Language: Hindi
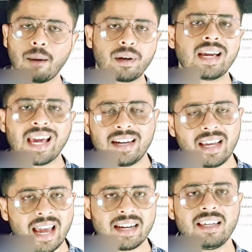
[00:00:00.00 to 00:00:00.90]
आपका
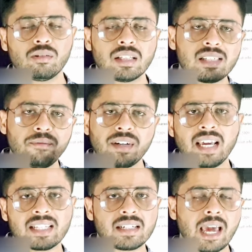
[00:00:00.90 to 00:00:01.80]
गैलरी हैक नहीं होता
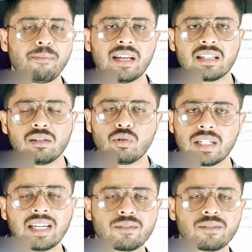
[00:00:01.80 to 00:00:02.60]
सिर्फ टेक्स्ट एप्लीकेशन जो